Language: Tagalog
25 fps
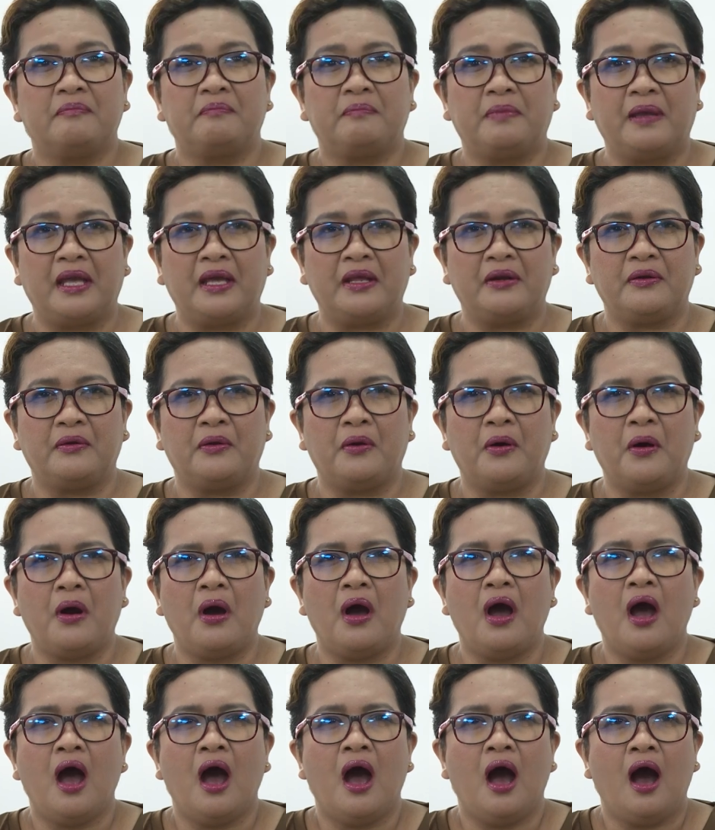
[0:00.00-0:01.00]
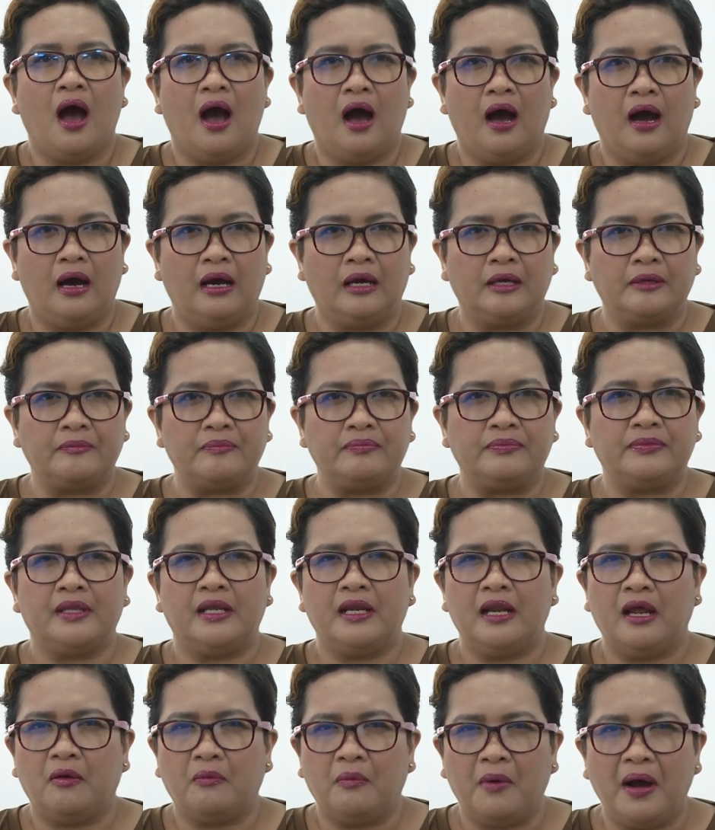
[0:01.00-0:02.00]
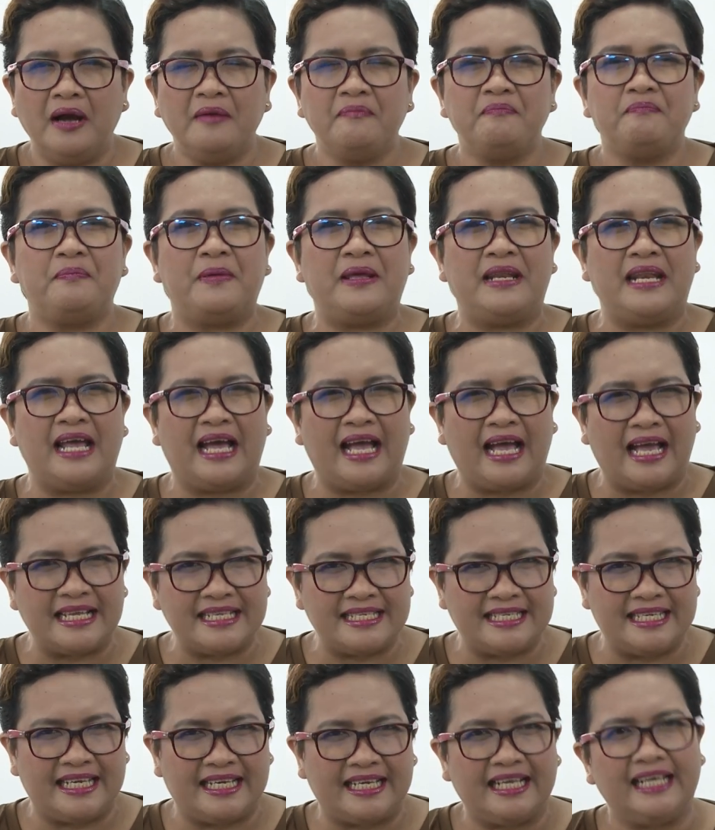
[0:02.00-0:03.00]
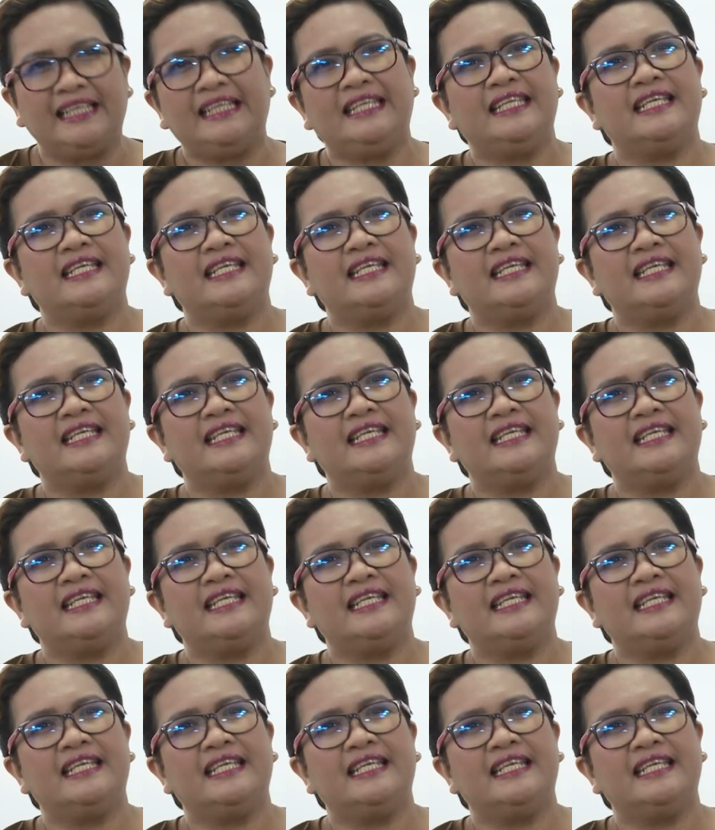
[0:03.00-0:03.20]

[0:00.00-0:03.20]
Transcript: pero ang dalawang pinakasikat